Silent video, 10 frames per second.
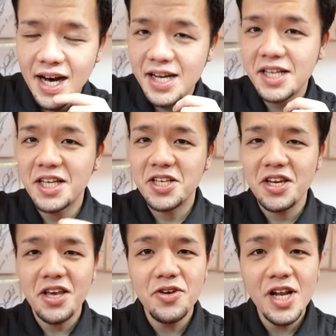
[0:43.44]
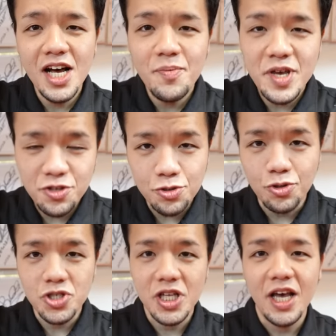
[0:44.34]
新たにレギュラーメニュー
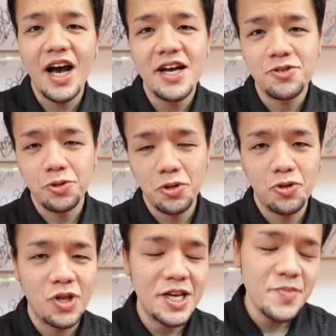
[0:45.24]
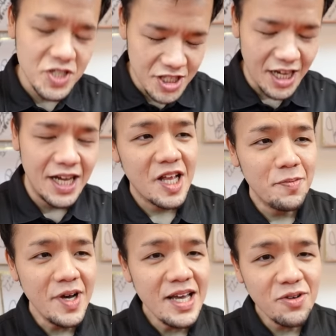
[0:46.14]
として入ることとなりました。
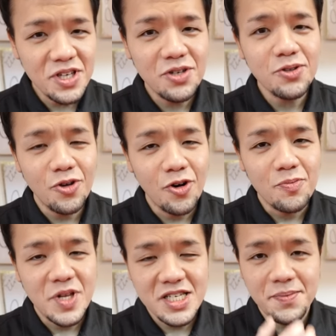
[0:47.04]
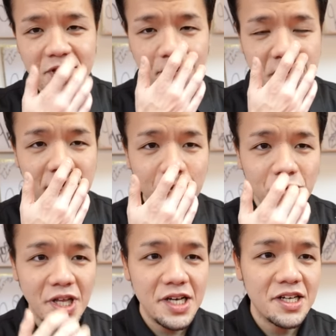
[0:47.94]
名前を聞くと皆様ね、ピンと
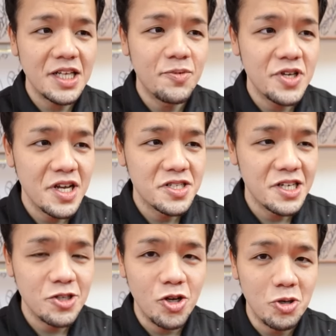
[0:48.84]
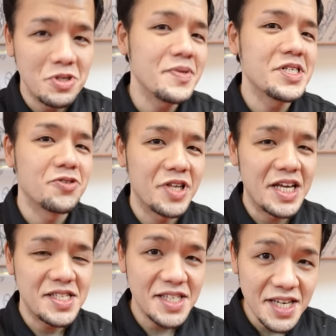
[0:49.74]
こない方もいらっしゃると思いますの
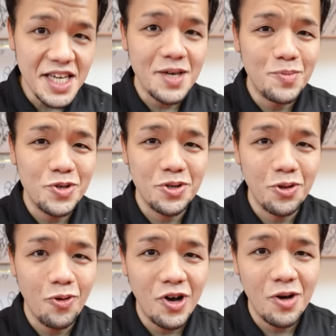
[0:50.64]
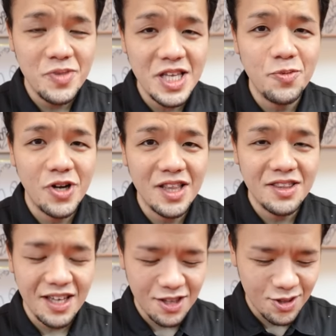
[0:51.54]
で、ぜひ僕の動画を見ても
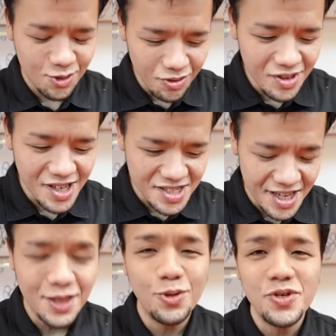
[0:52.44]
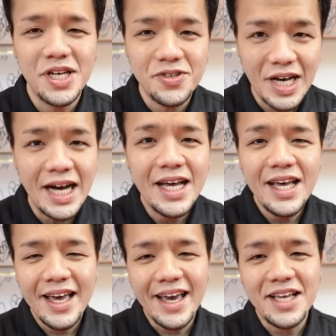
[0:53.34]
らって、どんなセットになるか、
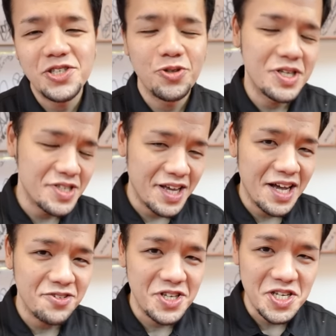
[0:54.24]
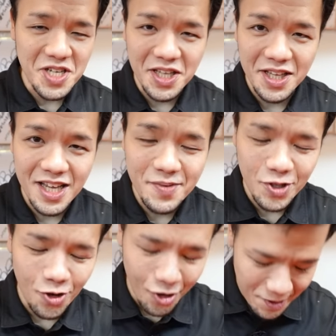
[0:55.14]
えー、一度ですね、確認していただけれ
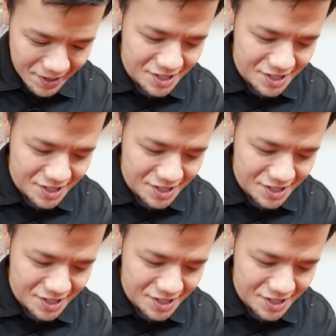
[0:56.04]
ばと思いま